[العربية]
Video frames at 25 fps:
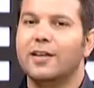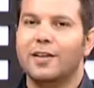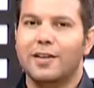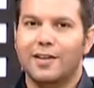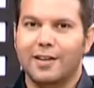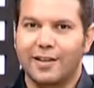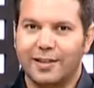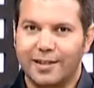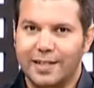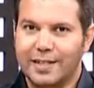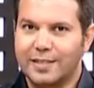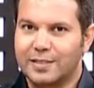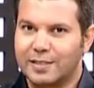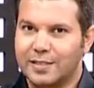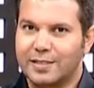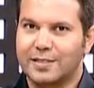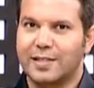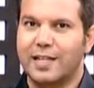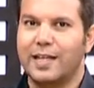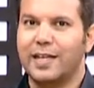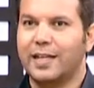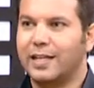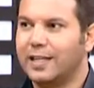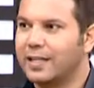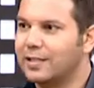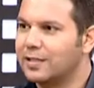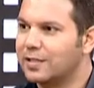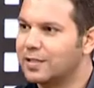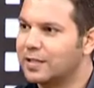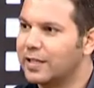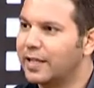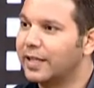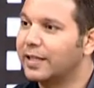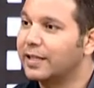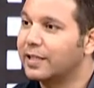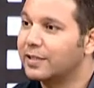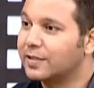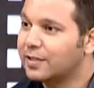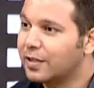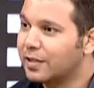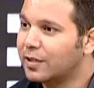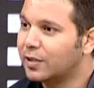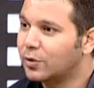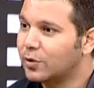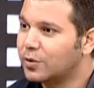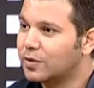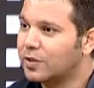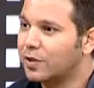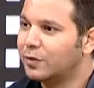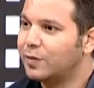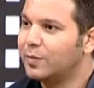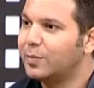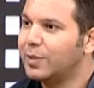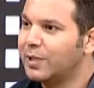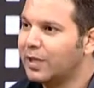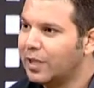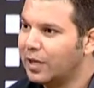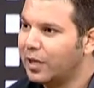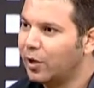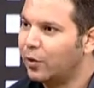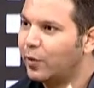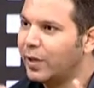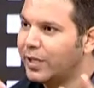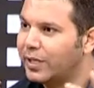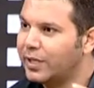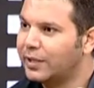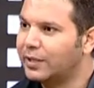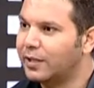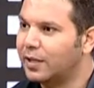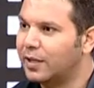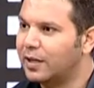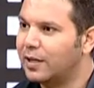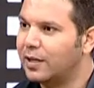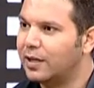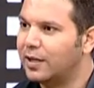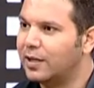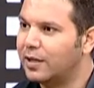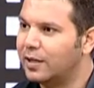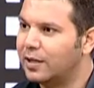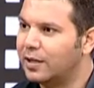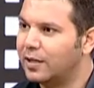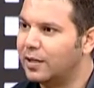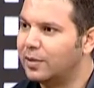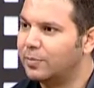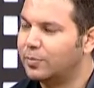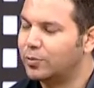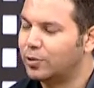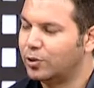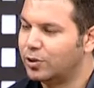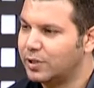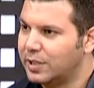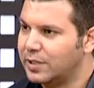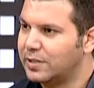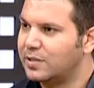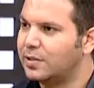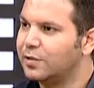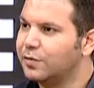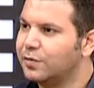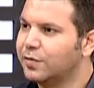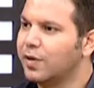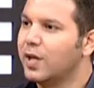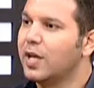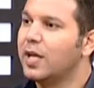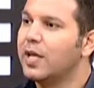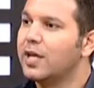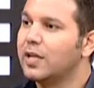لينسز لهيك لينسز لهيك اللي صار انه صار في مثل العوينات البروجريسيف